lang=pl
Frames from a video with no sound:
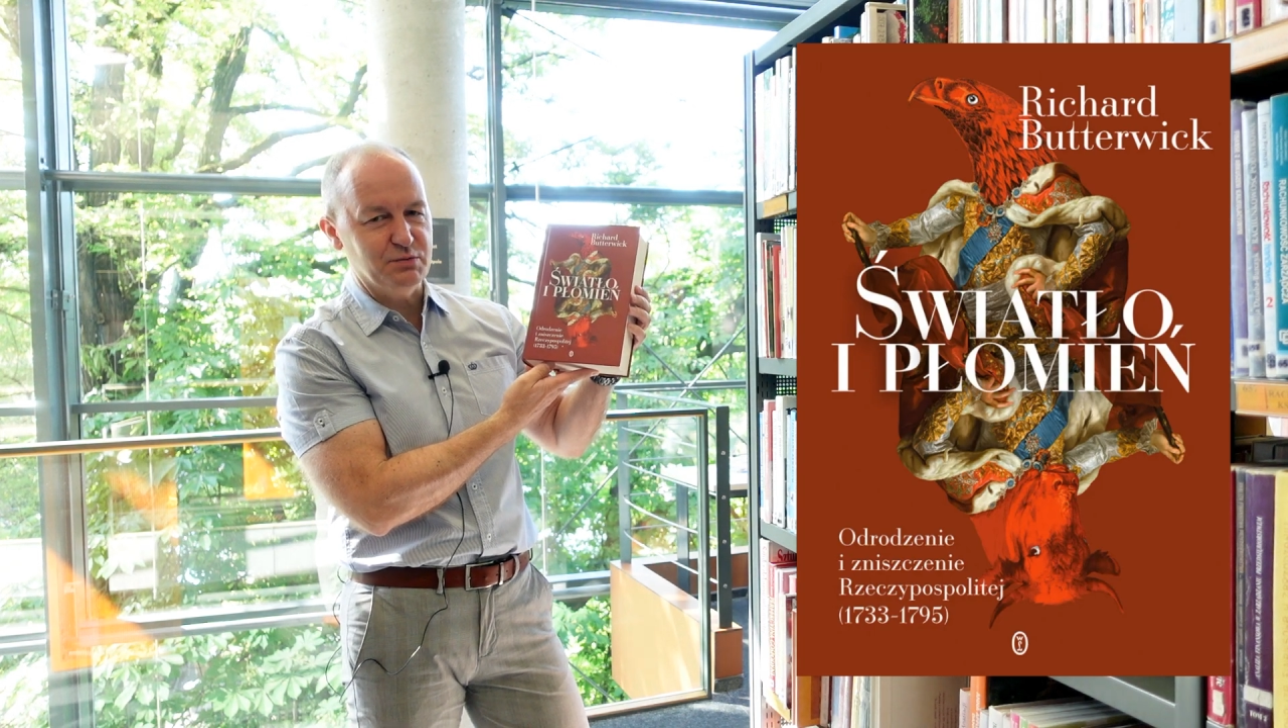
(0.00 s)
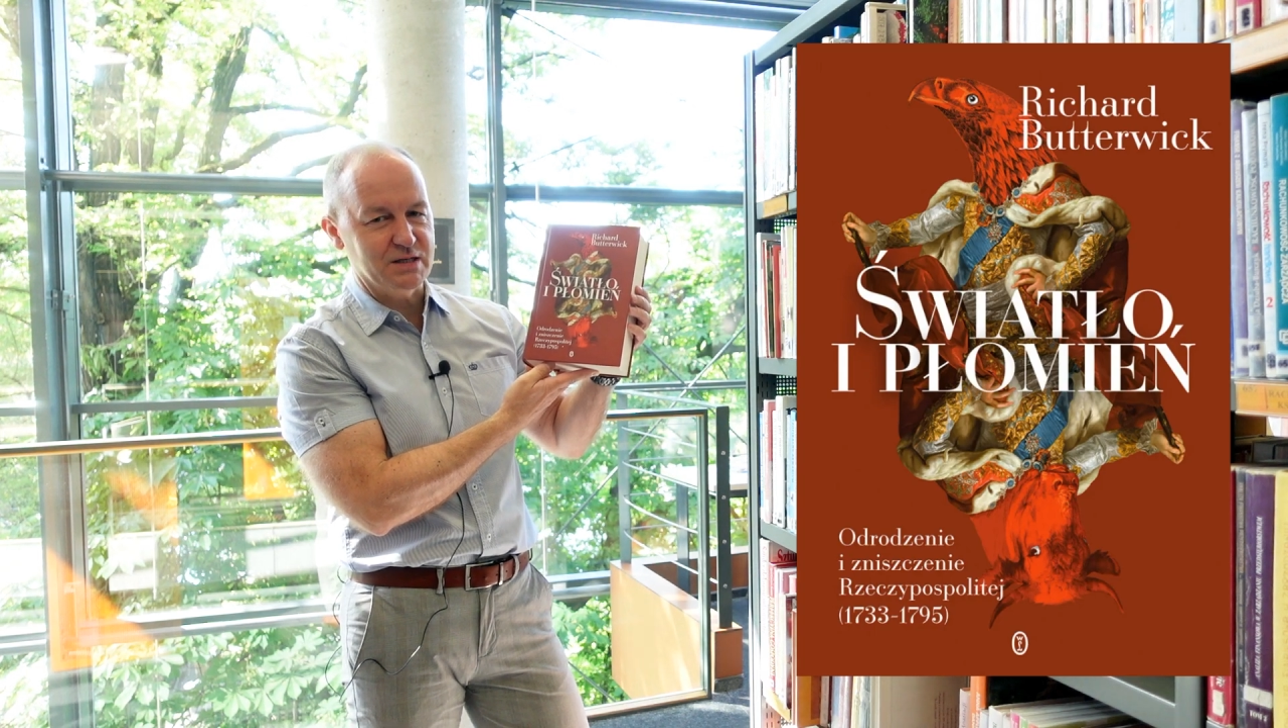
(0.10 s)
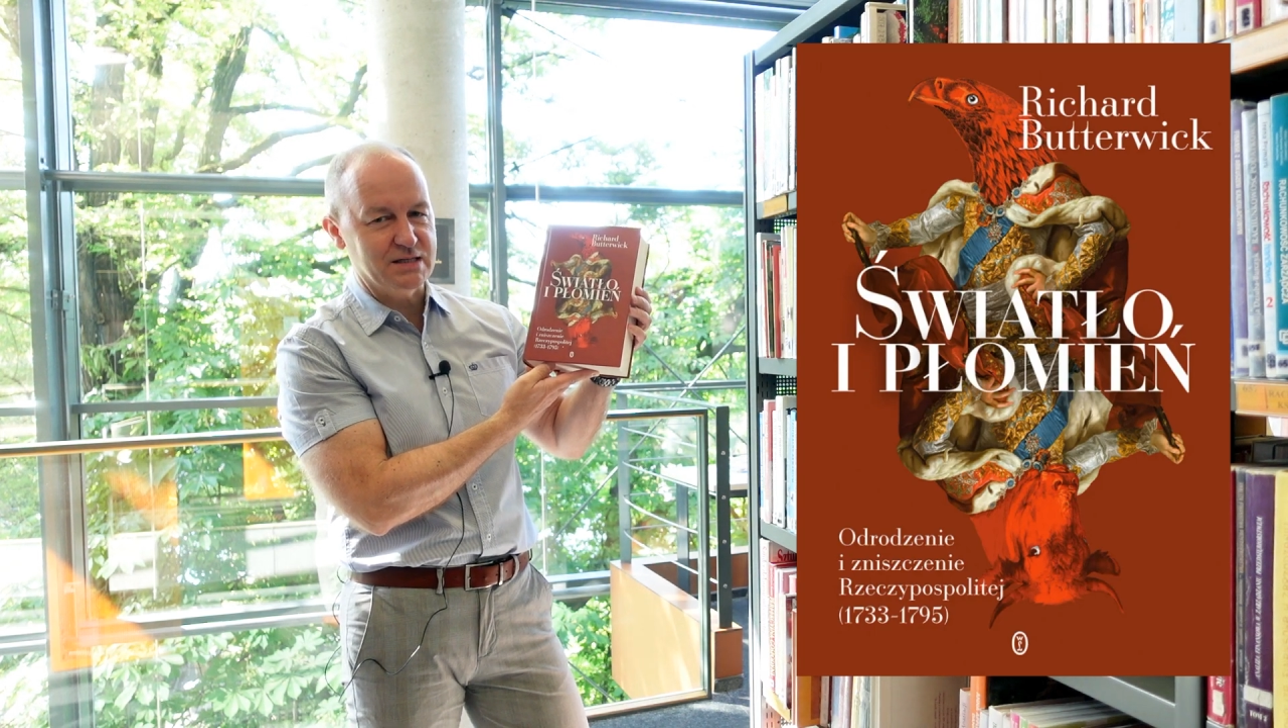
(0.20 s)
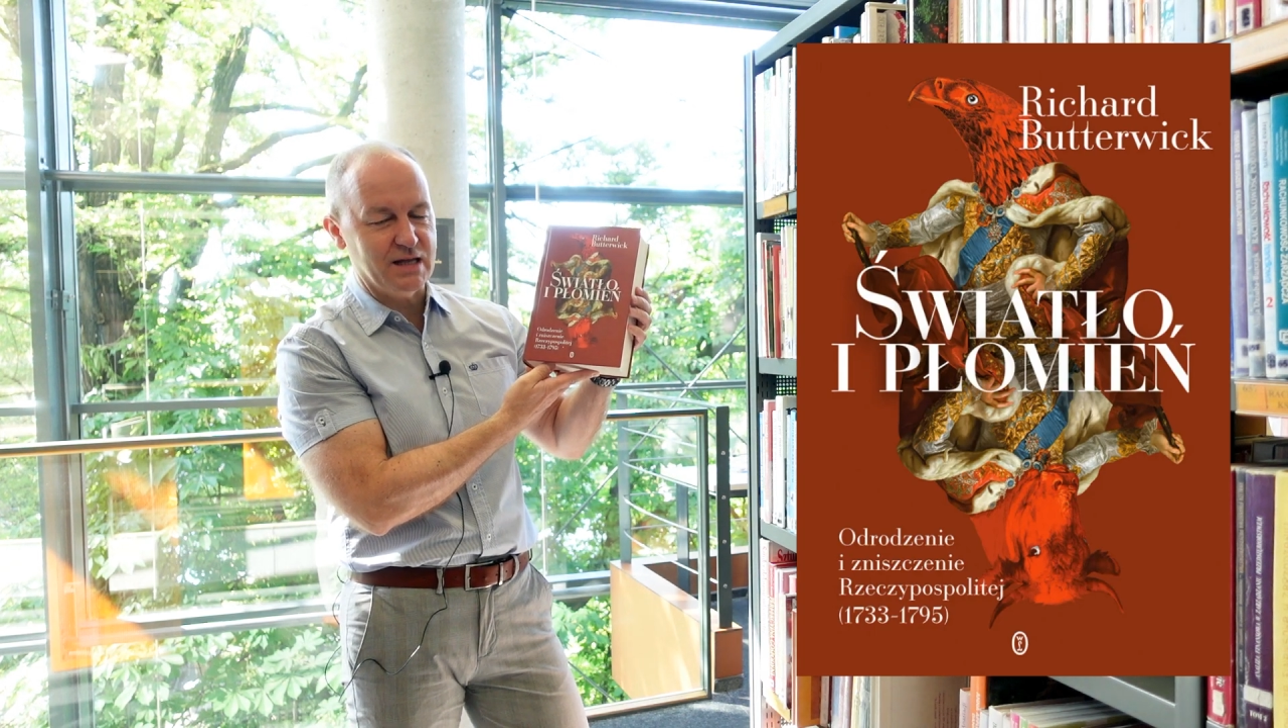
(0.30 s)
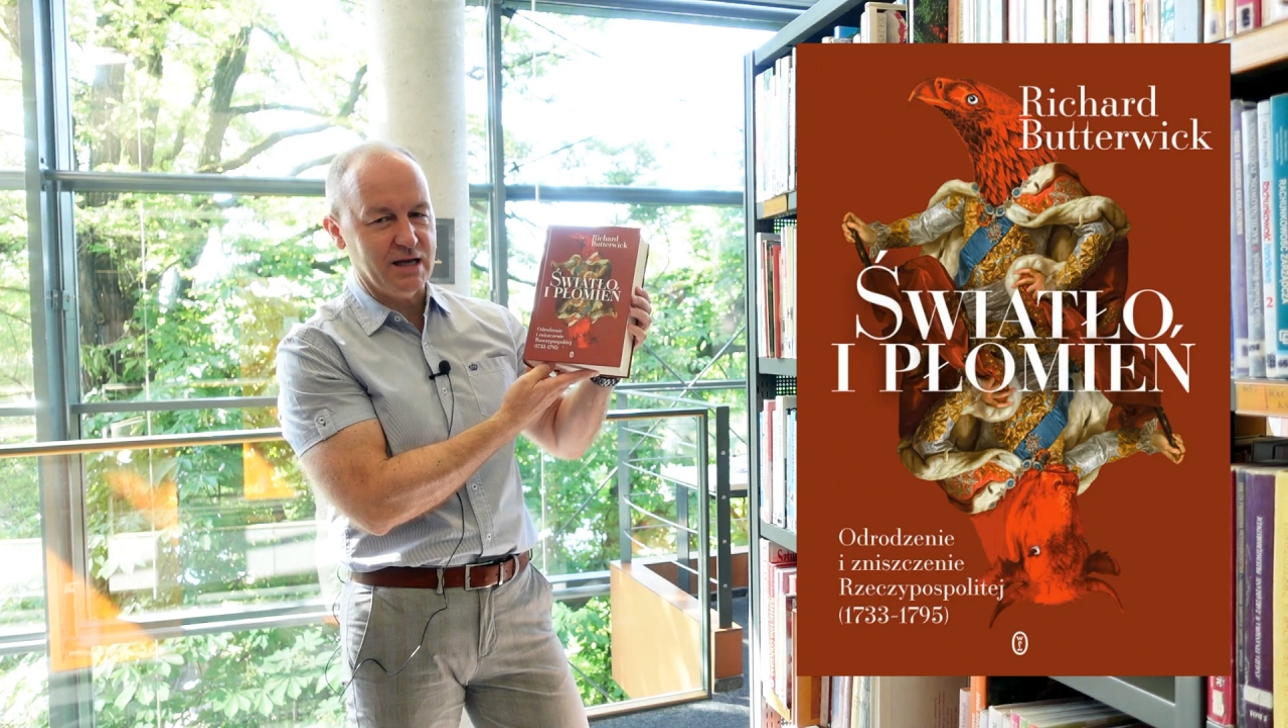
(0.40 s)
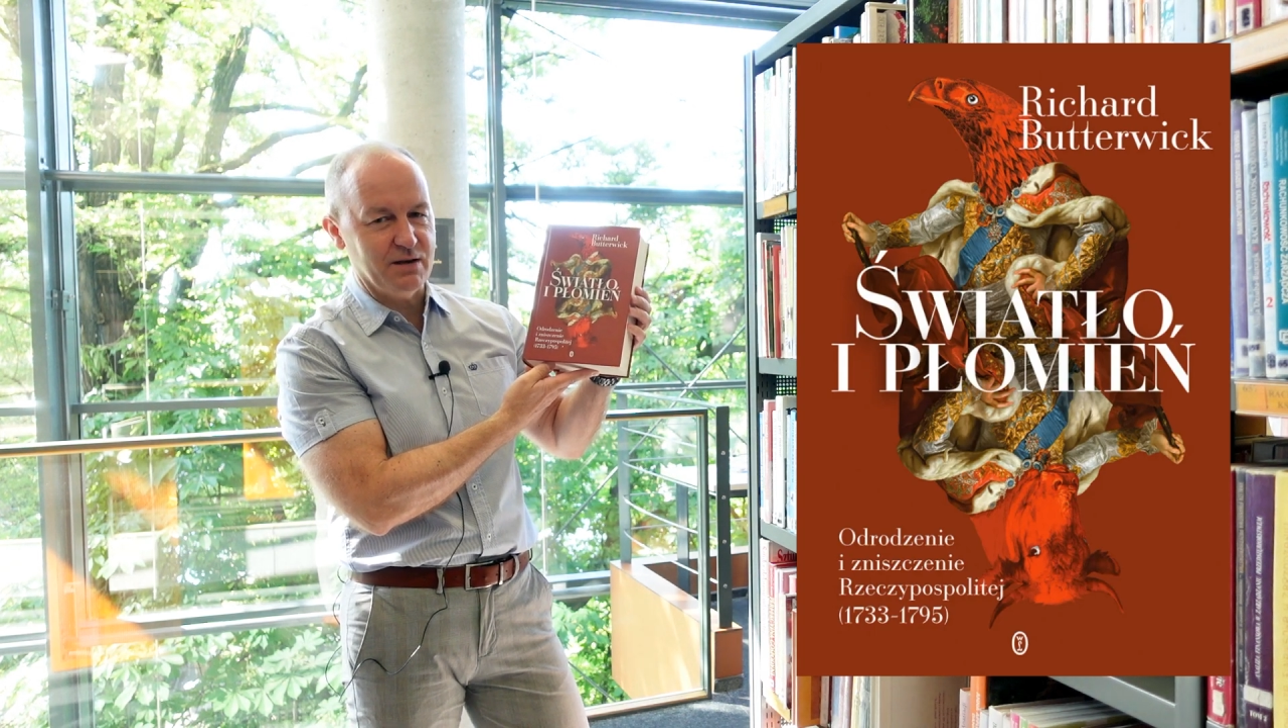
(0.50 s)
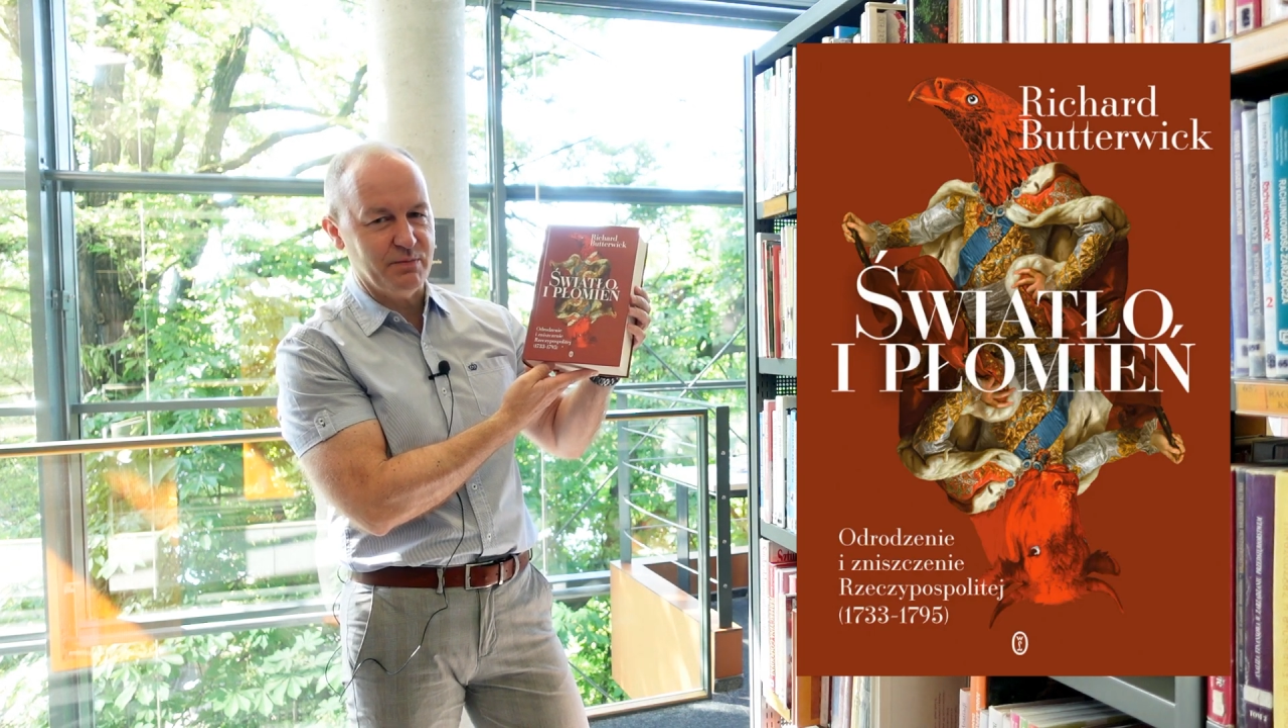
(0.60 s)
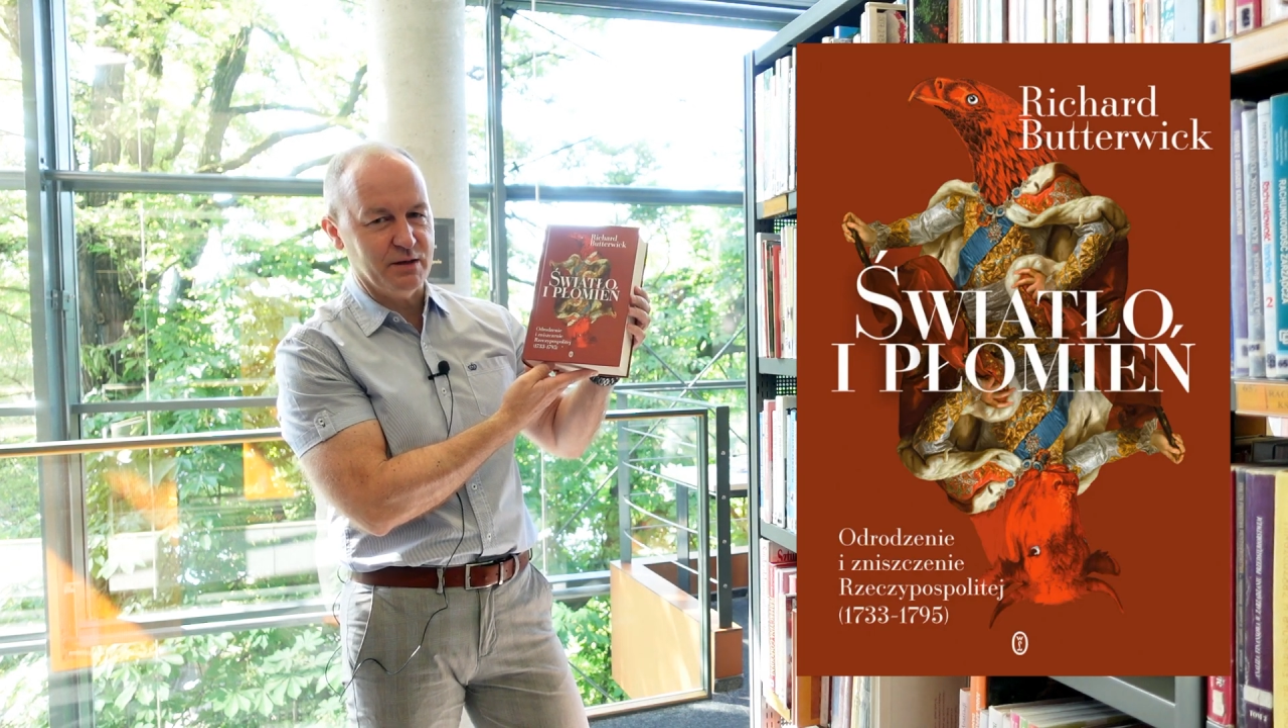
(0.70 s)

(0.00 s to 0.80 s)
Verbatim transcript: przestaje